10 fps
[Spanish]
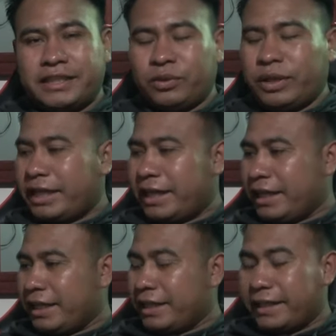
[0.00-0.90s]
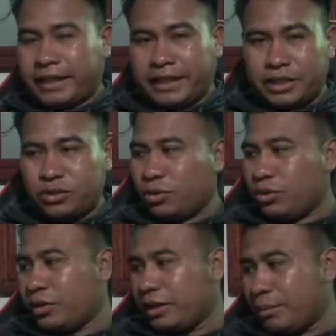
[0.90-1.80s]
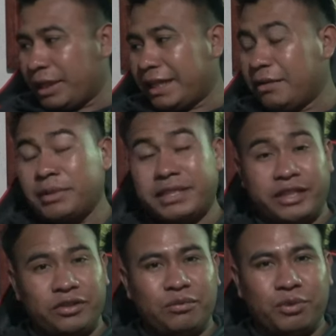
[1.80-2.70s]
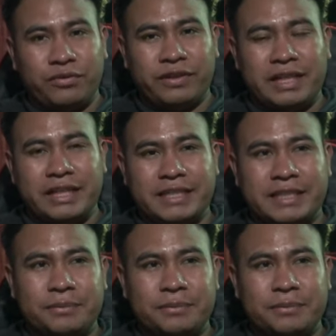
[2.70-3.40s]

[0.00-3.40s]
estoy acá de regreso. En verdad me siento muy feliz.